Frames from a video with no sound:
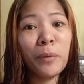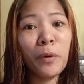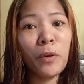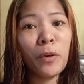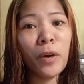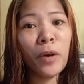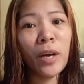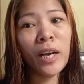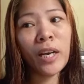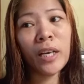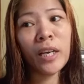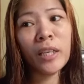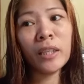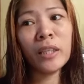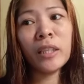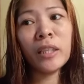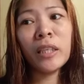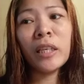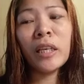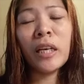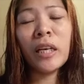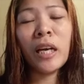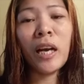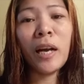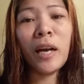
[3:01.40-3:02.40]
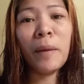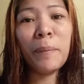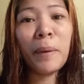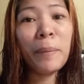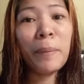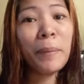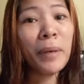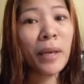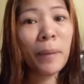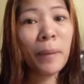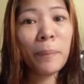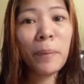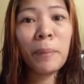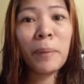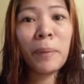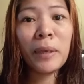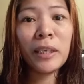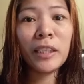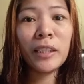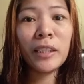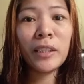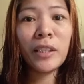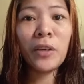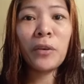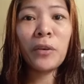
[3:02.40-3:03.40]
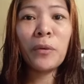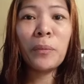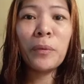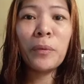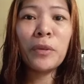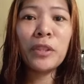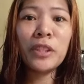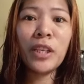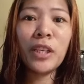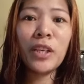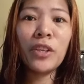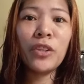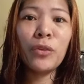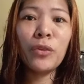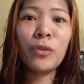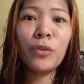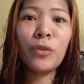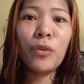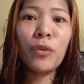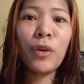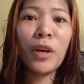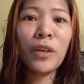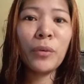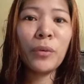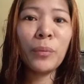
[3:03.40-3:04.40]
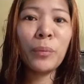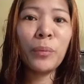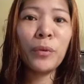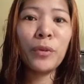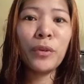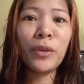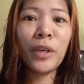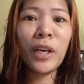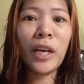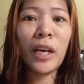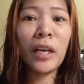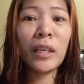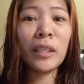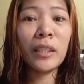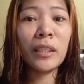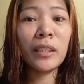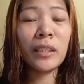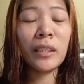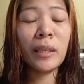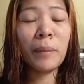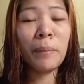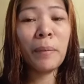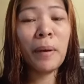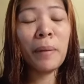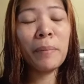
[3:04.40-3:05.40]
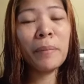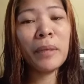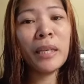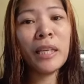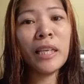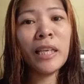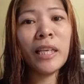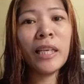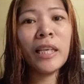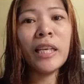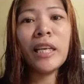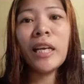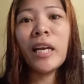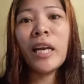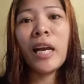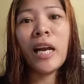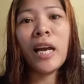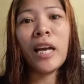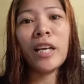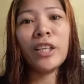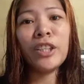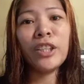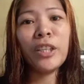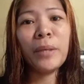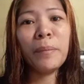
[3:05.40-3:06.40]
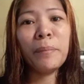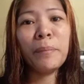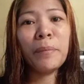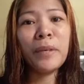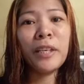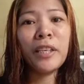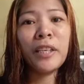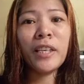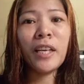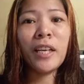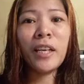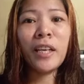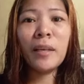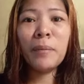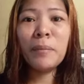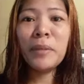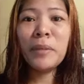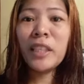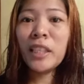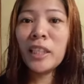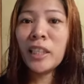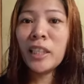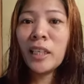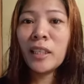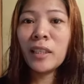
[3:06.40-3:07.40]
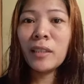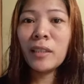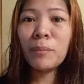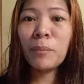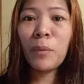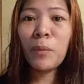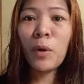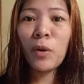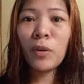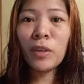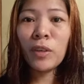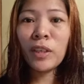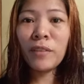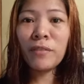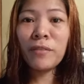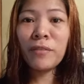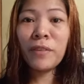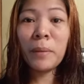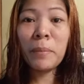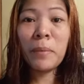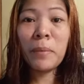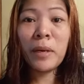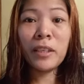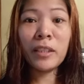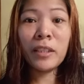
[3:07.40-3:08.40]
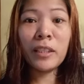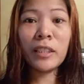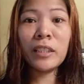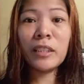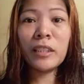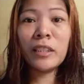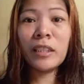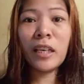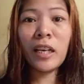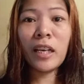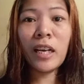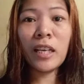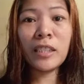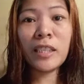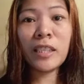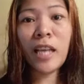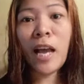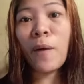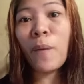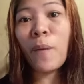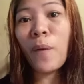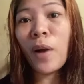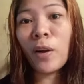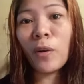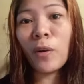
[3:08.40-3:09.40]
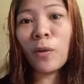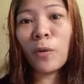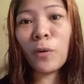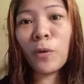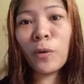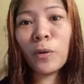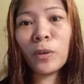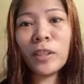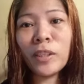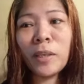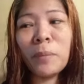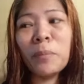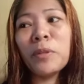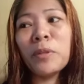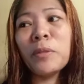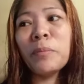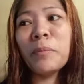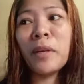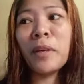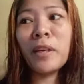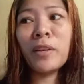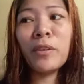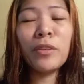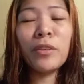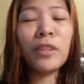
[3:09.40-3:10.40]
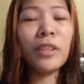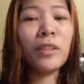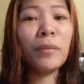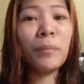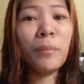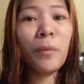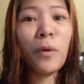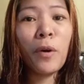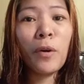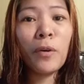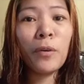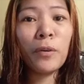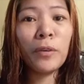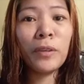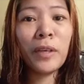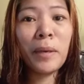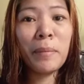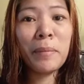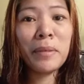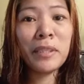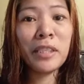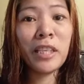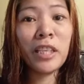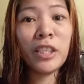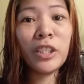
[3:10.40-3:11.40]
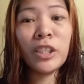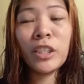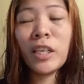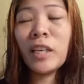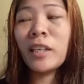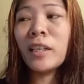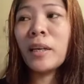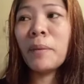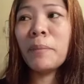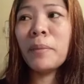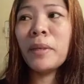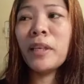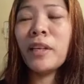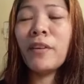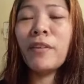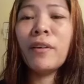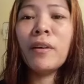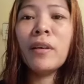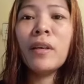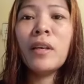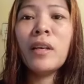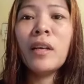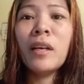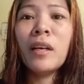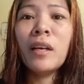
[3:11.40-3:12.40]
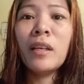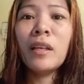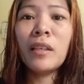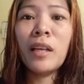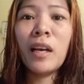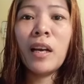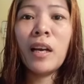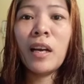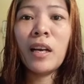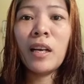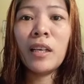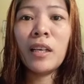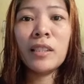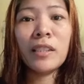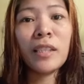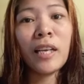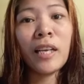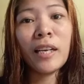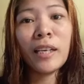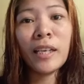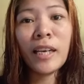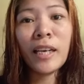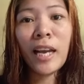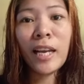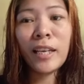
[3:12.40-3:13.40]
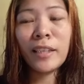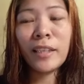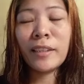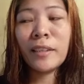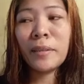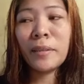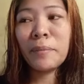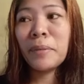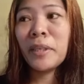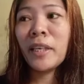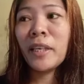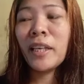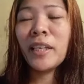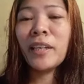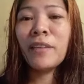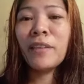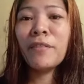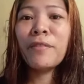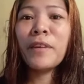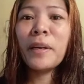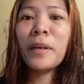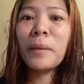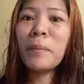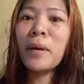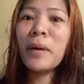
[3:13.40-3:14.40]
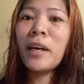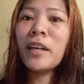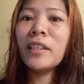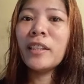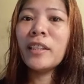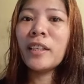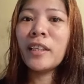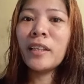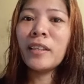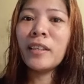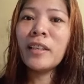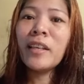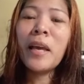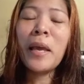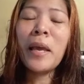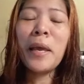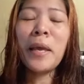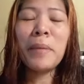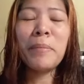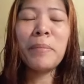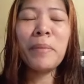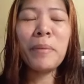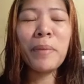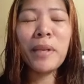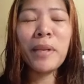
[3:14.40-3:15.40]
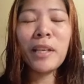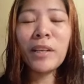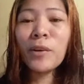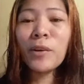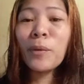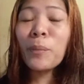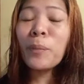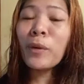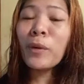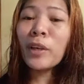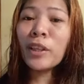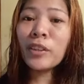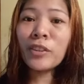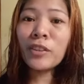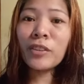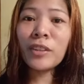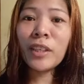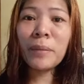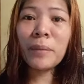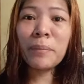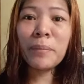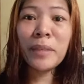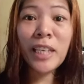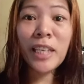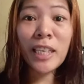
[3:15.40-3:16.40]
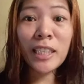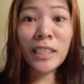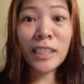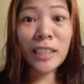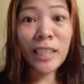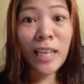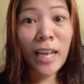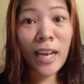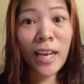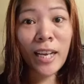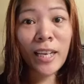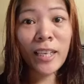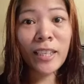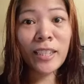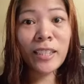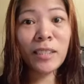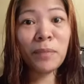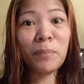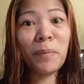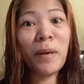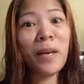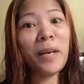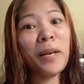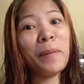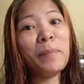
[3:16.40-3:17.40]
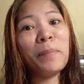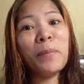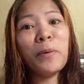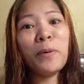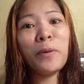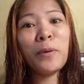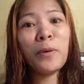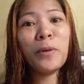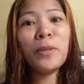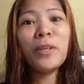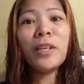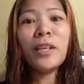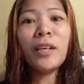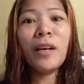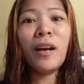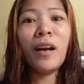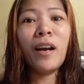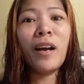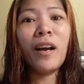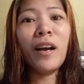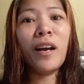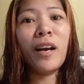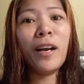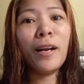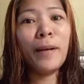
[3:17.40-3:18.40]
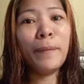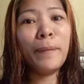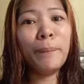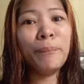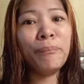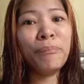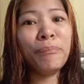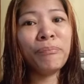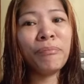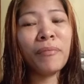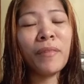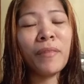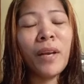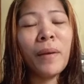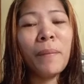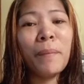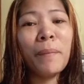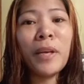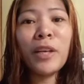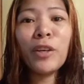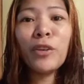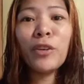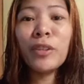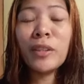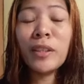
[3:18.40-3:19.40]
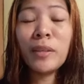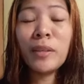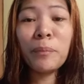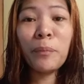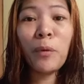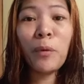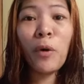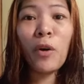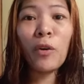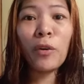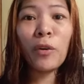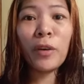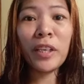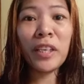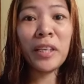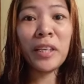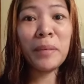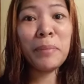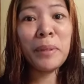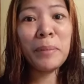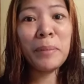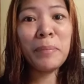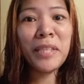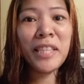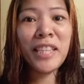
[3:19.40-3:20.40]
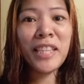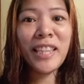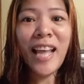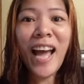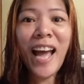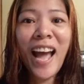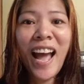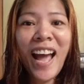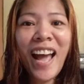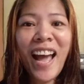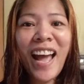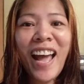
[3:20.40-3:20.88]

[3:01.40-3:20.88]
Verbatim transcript: po at uh, mamaya papakita ko po sa inyo kung ano po yung aking uh, family. Ay syempre dahil binigyan din po ako ng 500 ng asawa ko. Tapos meron din po akong na-massage kagabi na, na isang client nagbigay ng 500. Ibibili ko po ito ng bigas guys para po uh, meron din po akong ibibinta.